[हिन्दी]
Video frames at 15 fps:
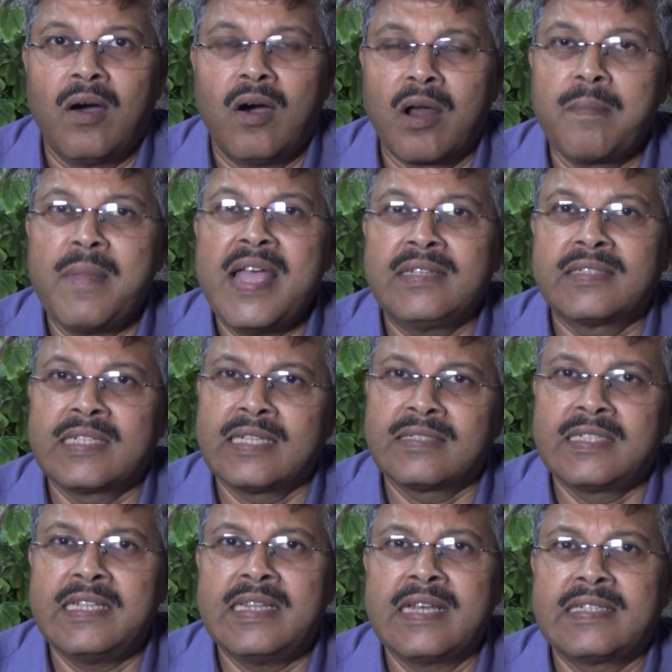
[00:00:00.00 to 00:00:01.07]
और मैं इससे
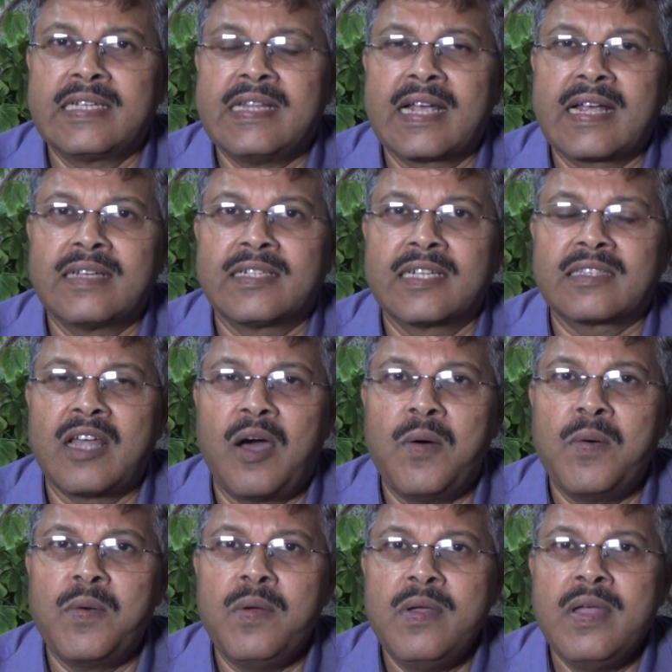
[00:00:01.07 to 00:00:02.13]
सीधे सीधे कह सकता
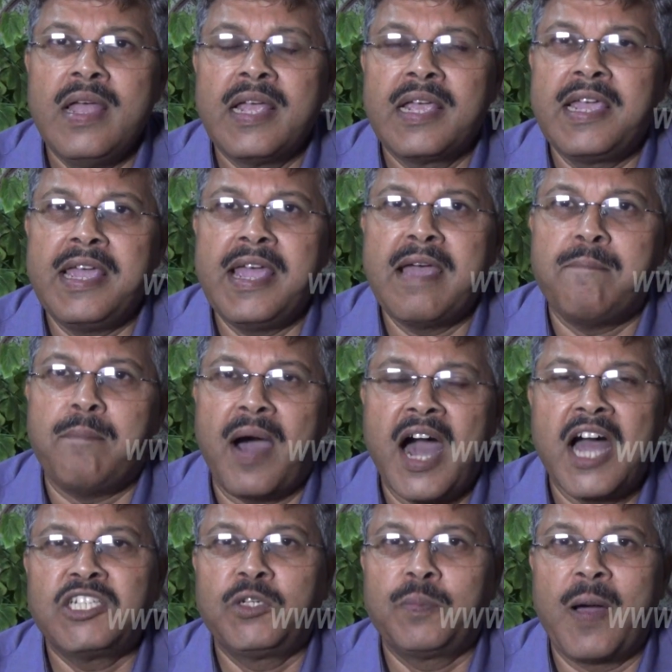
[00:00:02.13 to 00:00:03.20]
हूं कि ये
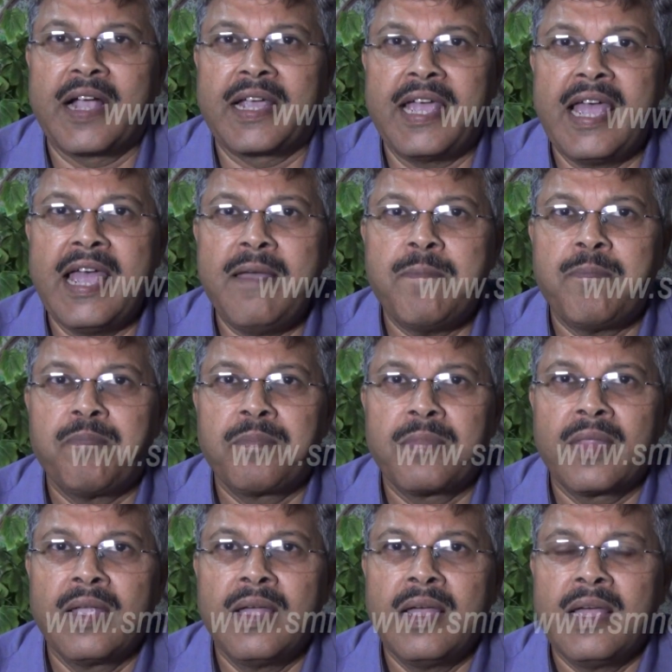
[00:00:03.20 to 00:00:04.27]
भाजपा के
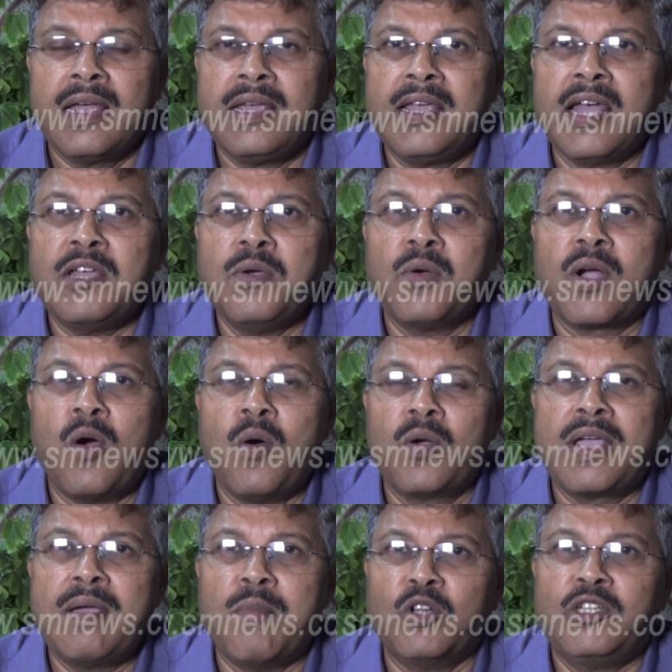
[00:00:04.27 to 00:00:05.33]
या यूं कहूं
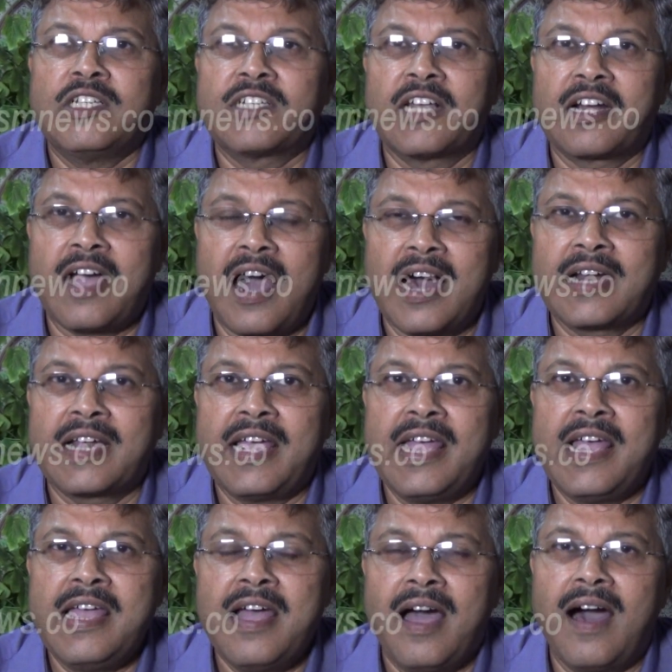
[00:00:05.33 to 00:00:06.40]
कि मोदी सरकार के
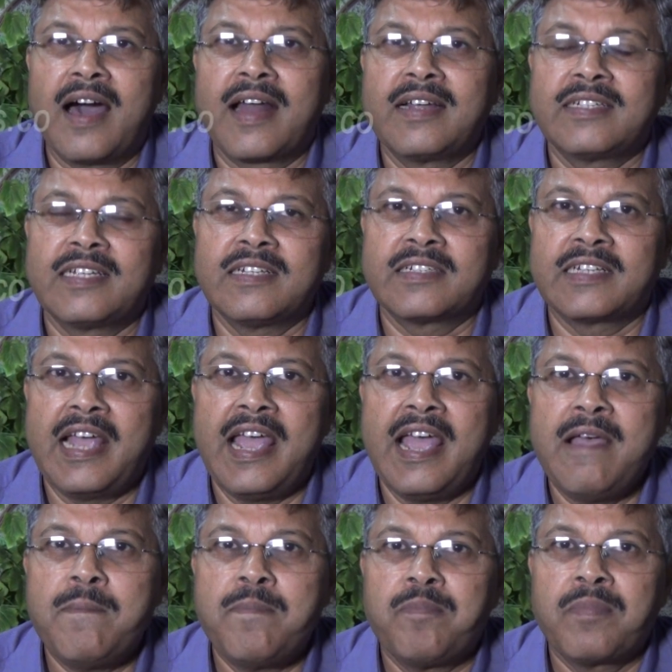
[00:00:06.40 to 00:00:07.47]
आरएसएस के
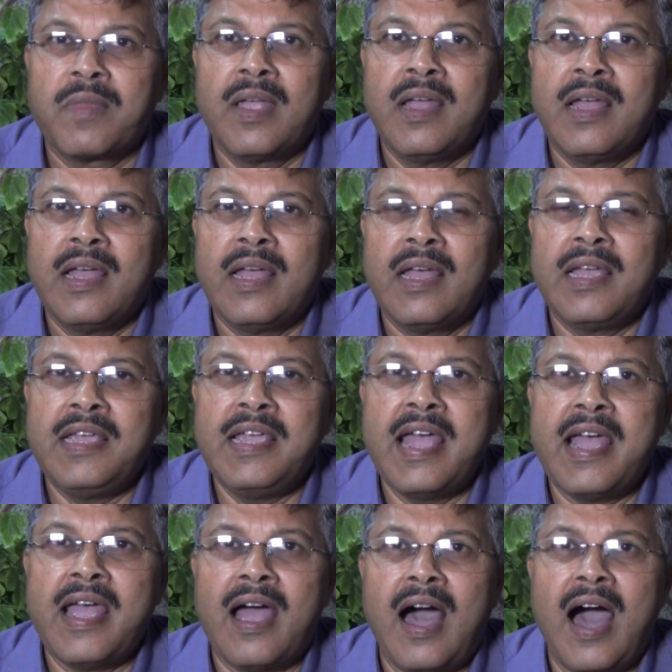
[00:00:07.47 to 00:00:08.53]

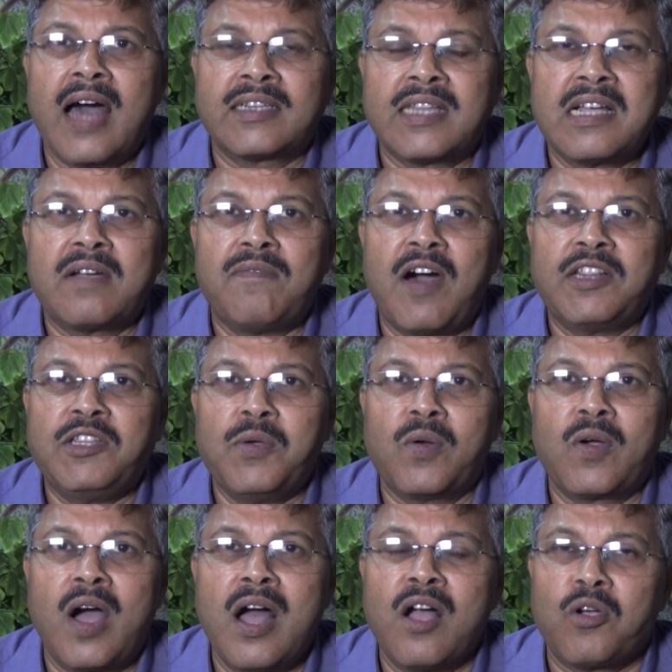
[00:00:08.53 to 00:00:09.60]
ये आतंकवादियों
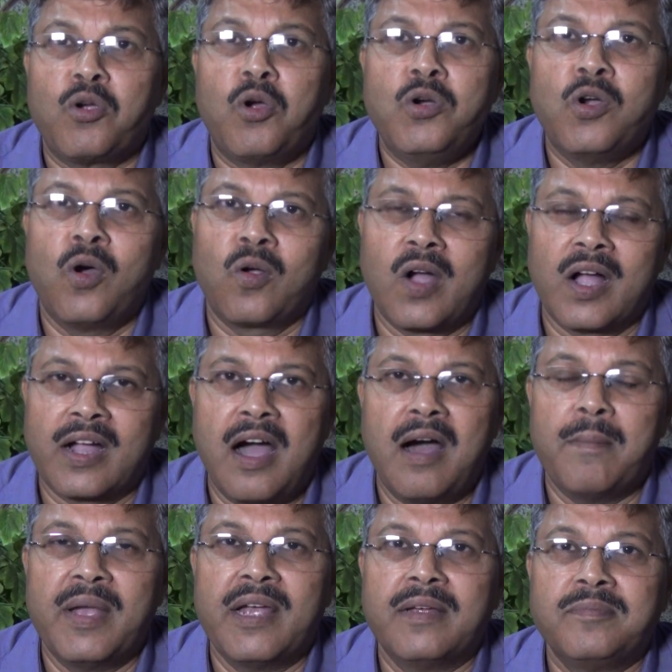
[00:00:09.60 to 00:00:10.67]
का गुंडों का
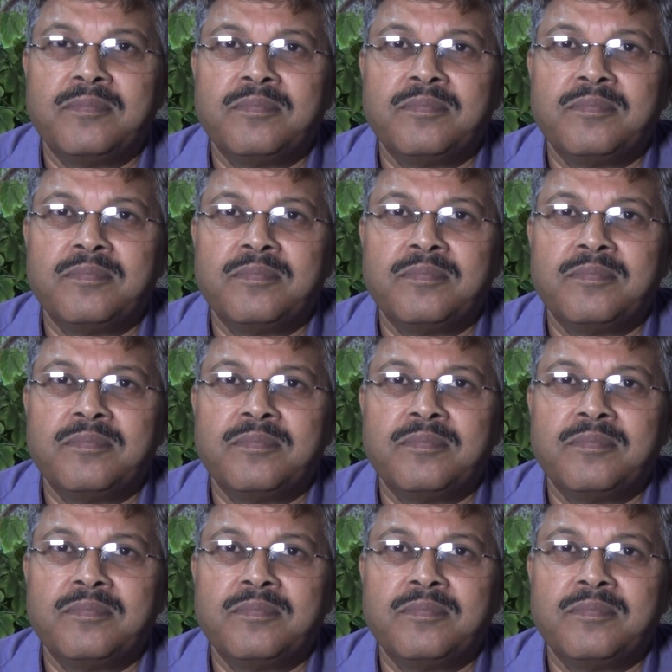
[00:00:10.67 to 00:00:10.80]
काम है